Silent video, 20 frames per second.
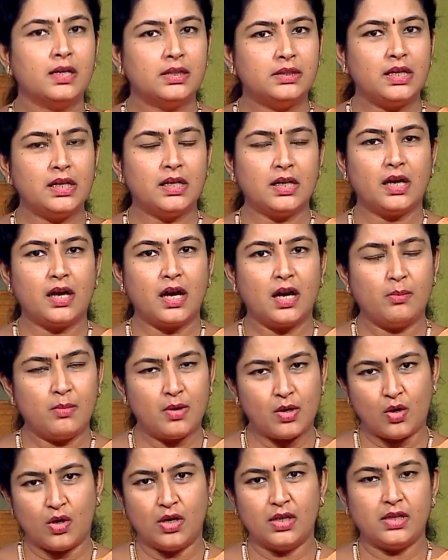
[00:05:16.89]
திங்கக்கிழமை
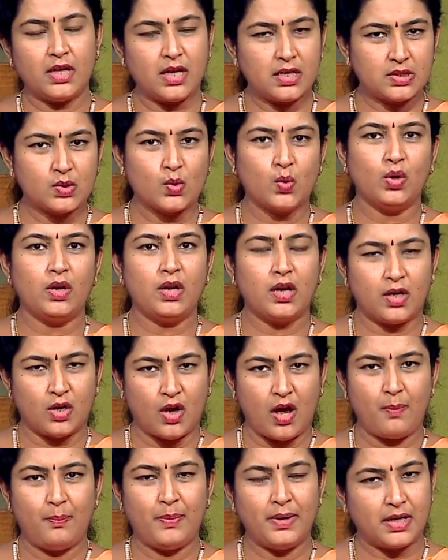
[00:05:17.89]
குழந்தைய ஸ்கூலில்
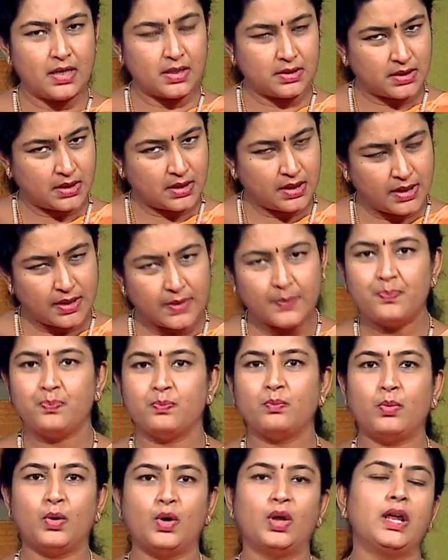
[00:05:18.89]
ட்ராப் பண்ணுறதுக்கு
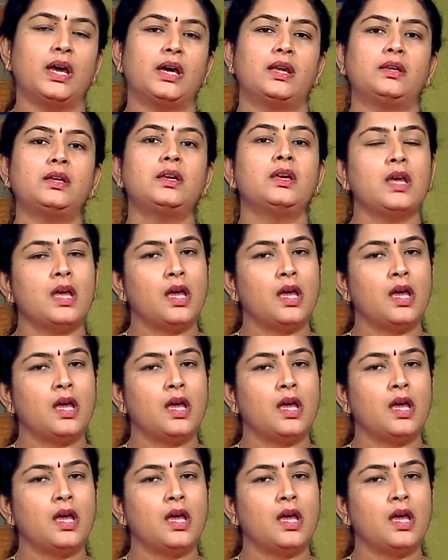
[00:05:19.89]
போகிறாரு